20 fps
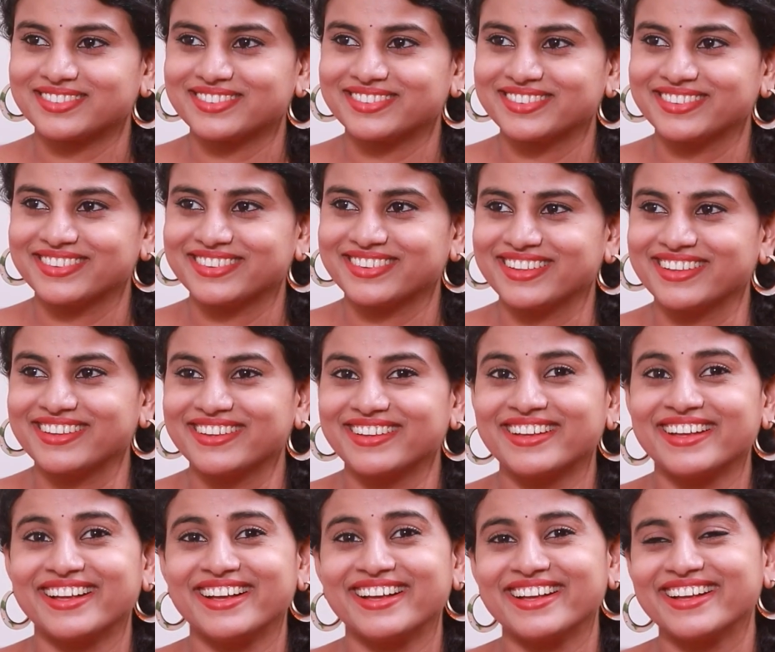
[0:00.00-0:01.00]
అని అనుకోలేదా
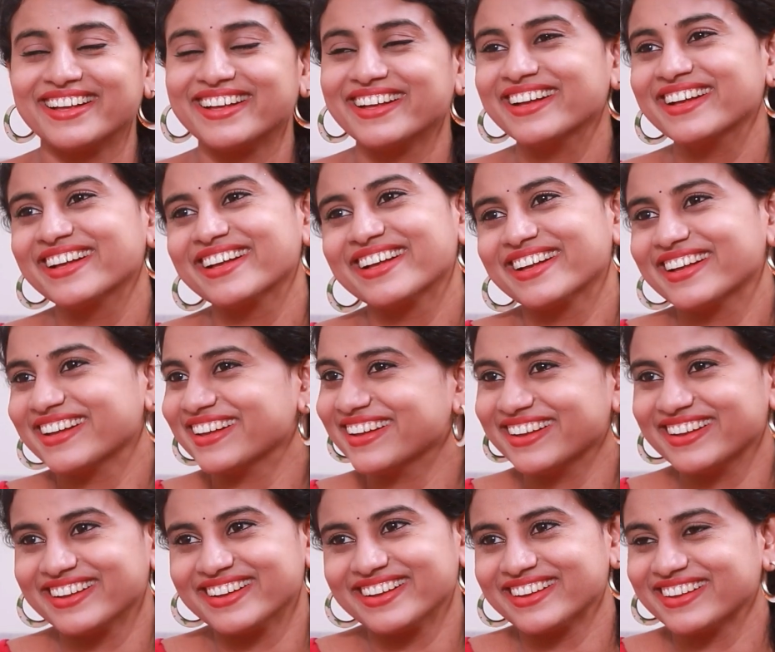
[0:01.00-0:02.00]
లేదా
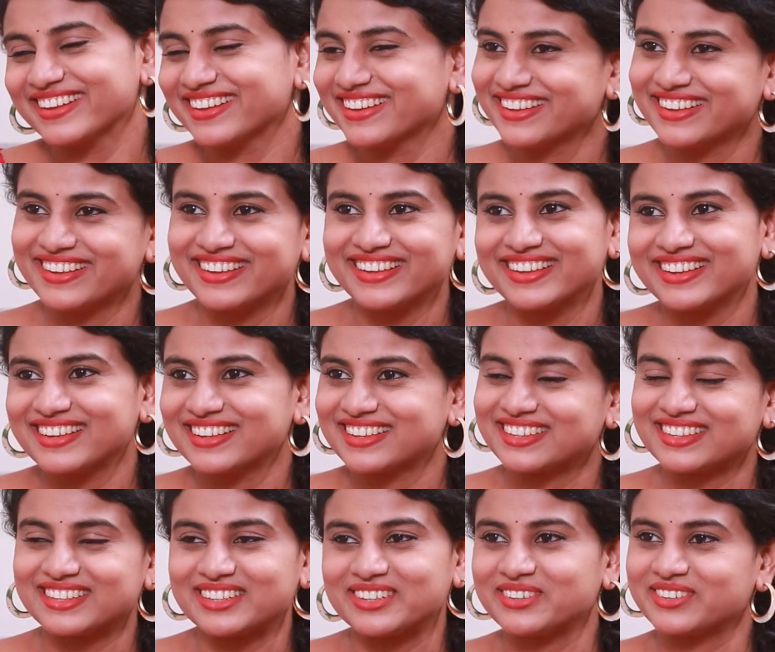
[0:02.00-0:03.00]
లేదా వయసు వెరసా
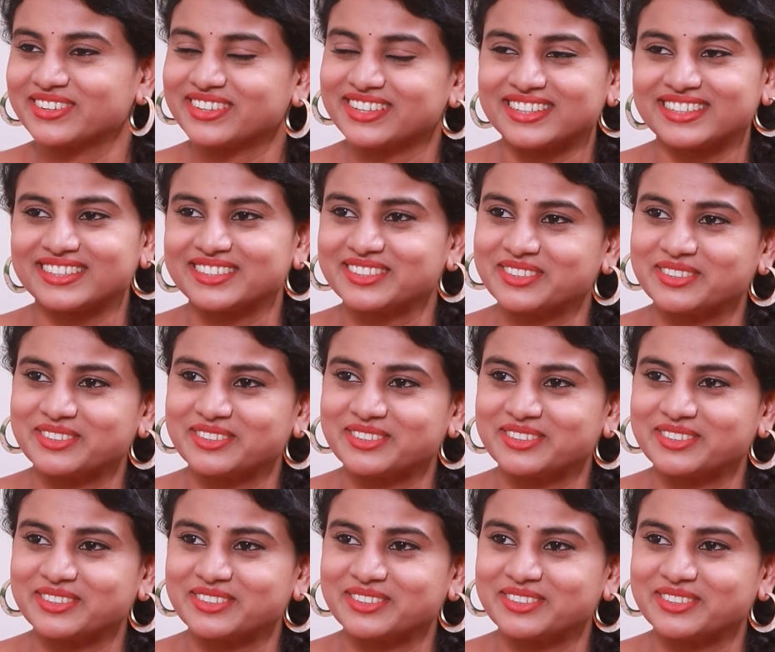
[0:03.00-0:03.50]
ఓకే